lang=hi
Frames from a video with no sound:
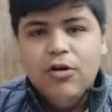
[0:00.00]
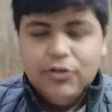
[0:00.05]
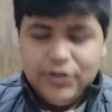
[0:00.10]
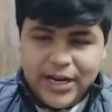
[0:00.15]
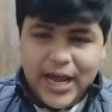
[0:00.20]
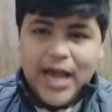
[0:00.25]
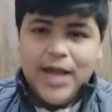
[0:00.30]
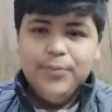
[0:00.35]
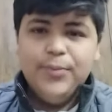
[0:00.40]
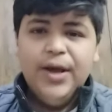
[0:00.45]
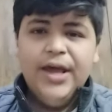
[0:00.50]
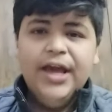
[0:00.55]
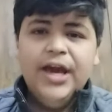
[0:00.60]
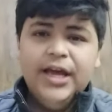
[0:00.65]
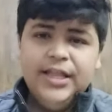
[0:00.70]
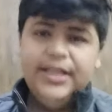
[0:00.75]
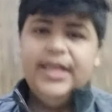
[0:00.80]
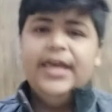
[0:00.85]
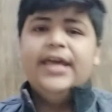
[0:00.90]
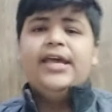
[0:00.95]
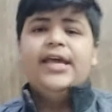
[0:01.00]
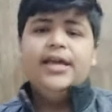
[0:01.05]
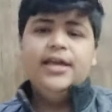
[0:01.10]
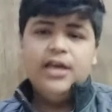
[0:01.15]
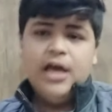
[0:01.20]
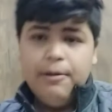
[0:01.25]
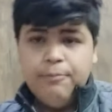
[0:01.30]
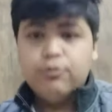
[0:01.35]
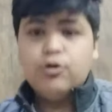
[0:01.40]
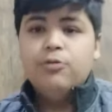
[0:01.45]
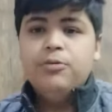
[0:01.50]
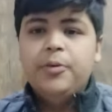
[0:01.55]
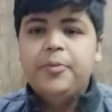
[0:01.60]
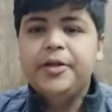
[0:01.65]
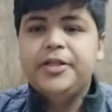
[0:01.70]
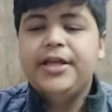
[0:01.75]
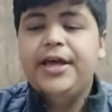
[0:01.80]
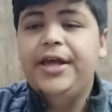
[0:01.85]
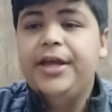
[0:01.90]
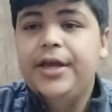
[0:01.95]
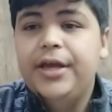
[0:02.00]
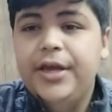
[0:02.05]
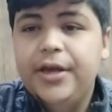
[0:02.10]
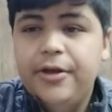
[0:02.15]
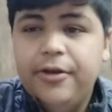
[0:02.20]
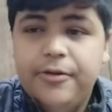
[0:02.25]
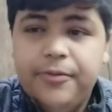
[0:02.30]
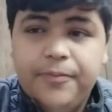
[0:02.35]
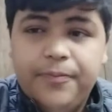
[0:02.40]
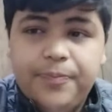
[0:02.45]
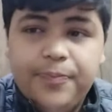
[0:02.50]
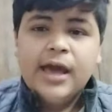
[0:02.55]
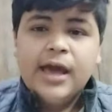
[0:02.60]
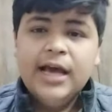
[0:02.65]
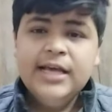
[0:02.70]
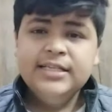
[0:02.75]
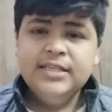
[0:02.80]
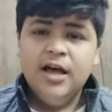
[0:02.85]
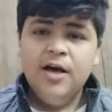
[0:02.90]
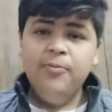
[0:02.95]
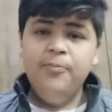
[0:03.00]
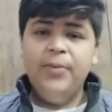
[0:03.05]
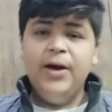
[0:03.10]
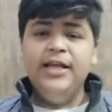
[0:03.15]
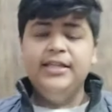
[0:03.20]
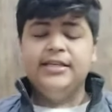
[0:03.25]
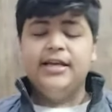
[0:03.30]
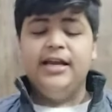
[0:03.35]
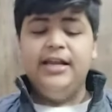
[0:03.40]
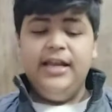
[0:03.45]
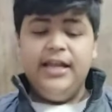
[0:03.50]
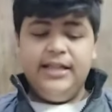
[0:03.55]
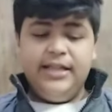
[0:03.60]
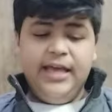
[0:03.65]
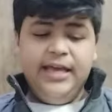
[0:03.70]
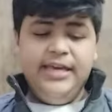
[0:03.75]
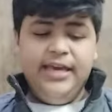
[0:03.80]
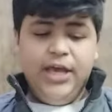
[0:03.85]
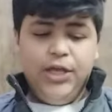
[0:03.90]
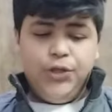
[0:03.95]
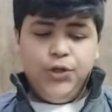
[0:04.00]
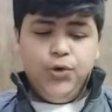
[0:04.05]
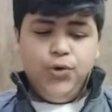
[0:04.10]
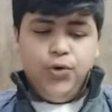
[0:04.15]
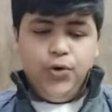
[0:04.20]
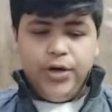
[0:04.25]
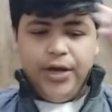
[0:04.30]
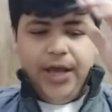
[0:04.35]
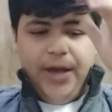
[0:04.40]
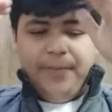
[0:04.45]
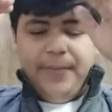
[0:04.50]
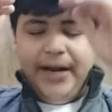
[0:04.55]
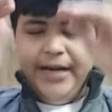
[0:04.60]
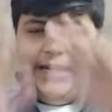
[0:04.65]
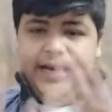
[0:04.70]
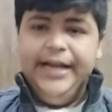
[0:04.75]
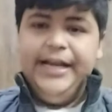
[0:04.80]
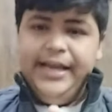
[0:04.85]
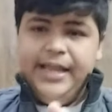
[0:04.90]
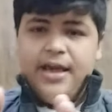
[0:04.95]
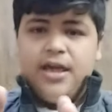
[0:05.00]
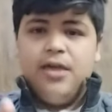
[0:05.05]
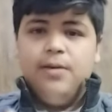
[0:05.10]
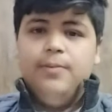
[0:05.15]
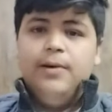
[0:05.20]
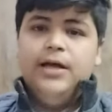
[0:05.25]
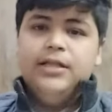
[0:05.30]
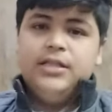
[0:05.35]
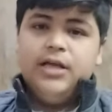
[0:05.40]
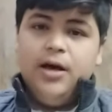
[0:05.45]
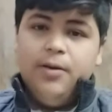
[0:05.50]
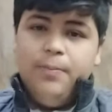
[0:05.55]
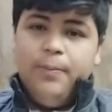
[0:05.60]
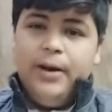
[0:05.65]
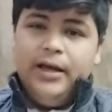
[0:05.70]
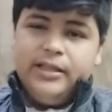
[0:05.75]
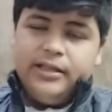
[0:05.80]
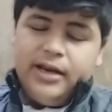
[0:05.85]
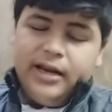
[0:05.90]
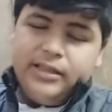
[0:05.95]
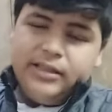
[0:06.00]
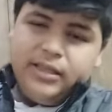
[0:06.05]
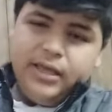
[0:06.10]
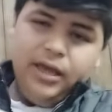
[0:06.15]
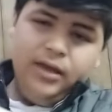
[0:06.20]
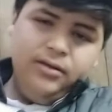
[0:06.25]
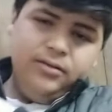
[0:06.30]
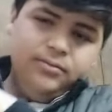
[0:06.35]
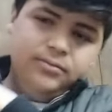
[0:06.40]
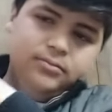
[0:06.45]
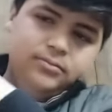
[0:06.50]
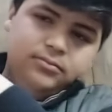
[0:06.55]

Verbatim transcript: तो टाइम आएगा देखेंगे आपको भी बताएंगे गाइज अब बात कर लेते हैं ये तो हो गया हमारी इंडिया की बात अब बात करते हैं